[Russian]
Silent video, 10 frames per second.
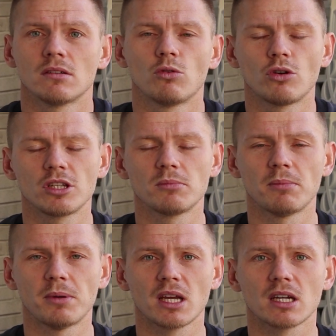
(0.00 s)
уходим
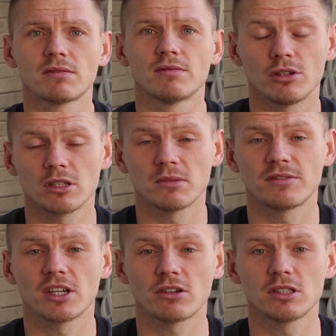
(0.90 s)
на перерыв. Уходим
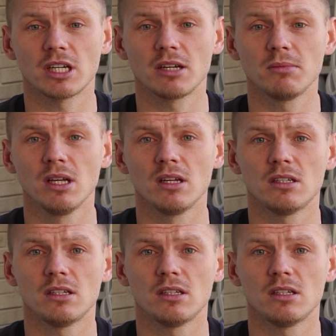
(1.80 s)
на второй тайм,